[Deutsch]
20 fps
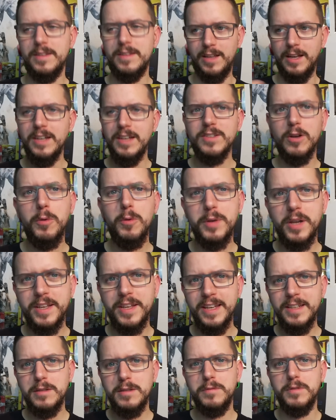Da ist auch wieder
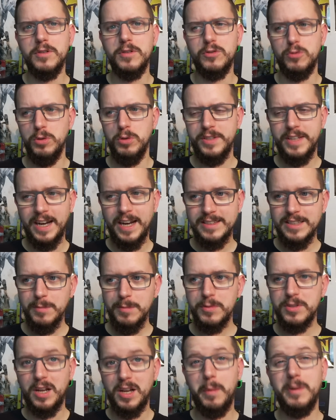Yetivin schuld. Der hat
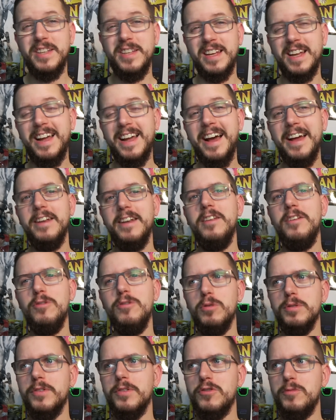nämlich damals ein
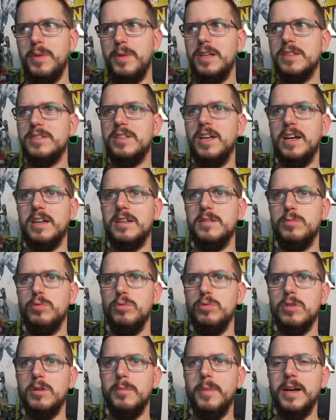grandioses
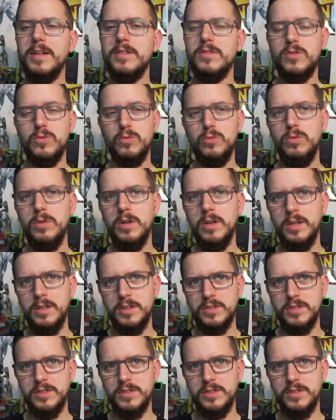Spieletagebuch gemacht zu